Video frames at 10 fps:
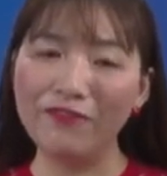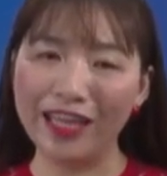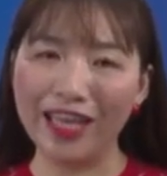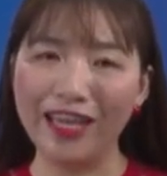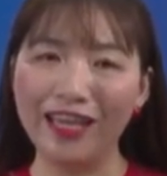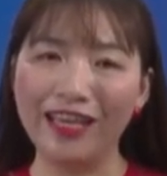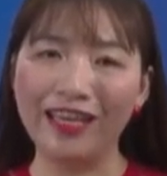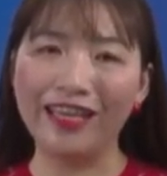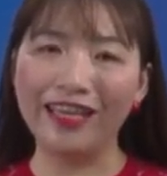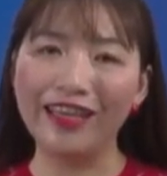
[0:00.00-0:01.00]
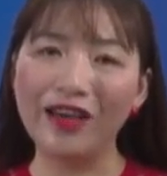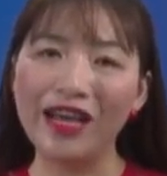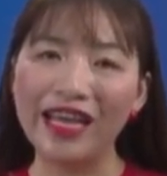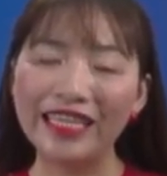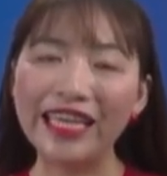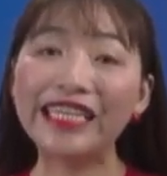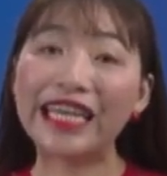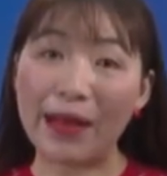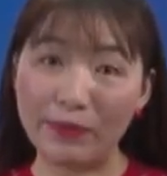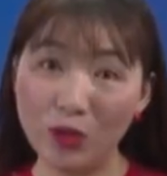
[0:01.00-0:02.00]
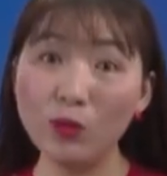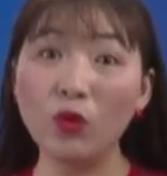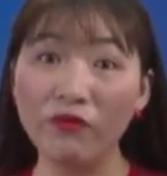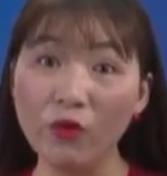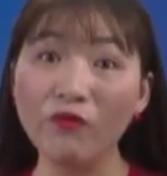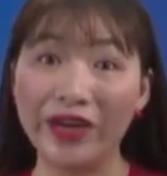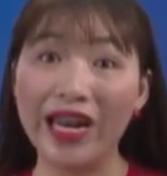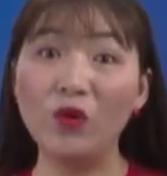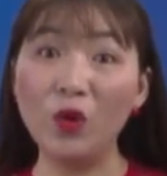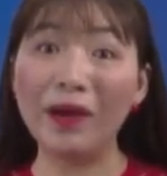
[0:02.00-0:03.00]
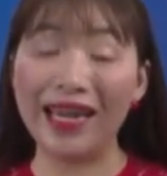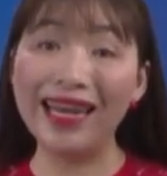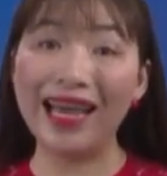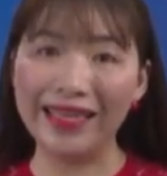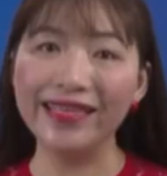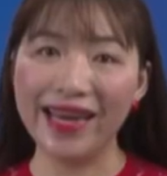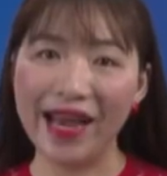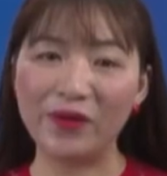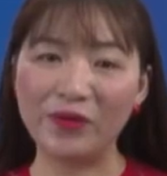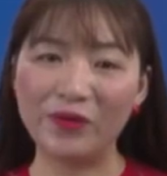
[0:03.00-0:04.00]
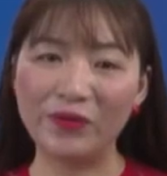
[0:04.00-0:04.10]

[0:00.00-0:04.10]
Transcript: Vậy thì cái cảm xúc của Phùng và Đạo lúc ấy là như thế nào?